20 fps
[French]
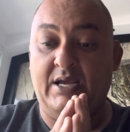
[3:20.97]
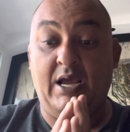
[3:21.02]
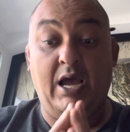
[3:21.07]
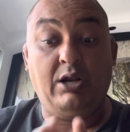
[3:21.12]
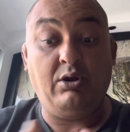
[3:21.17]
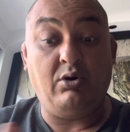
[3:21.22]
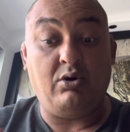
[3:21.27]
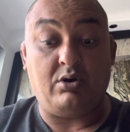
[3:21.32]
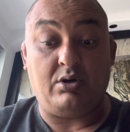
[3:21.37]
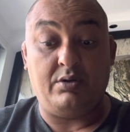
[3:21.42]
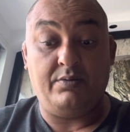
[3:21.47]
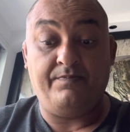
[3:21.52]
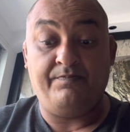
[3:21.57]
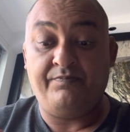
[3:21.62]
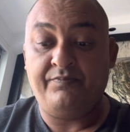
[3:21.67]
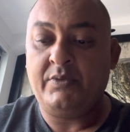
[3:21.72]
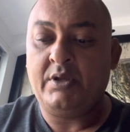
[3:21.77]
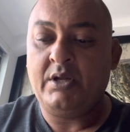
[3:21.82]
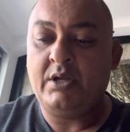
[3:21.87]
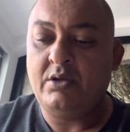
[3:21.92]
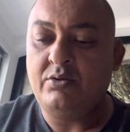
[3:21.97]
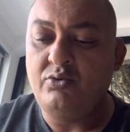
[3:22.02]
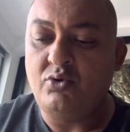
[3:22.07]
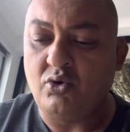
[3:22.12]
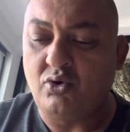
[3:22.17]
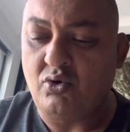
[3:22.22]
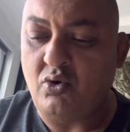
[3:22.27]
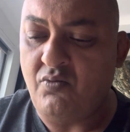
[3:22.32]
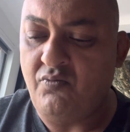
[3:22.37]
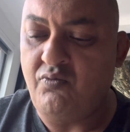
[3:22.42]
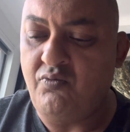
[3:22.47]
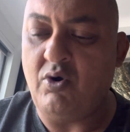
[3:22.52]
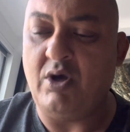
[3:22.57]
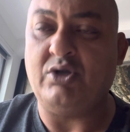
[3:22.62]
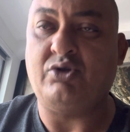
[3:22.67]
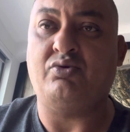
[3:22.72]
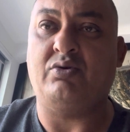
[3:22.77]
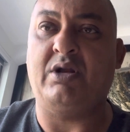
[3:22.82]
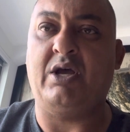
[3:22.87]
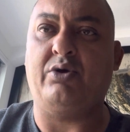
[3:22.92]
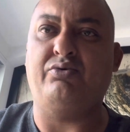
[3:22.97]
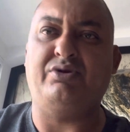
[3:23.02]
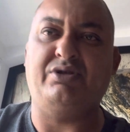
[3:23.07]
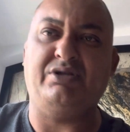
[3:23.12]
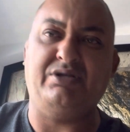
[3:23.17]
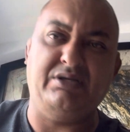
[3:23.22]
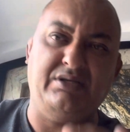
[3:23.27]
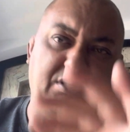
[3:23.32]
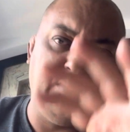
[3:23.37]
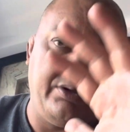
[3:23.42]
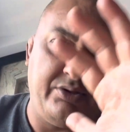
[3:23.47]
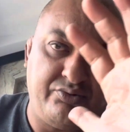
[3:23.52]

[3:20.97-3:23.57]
Alors, donc on voit sur la Russie,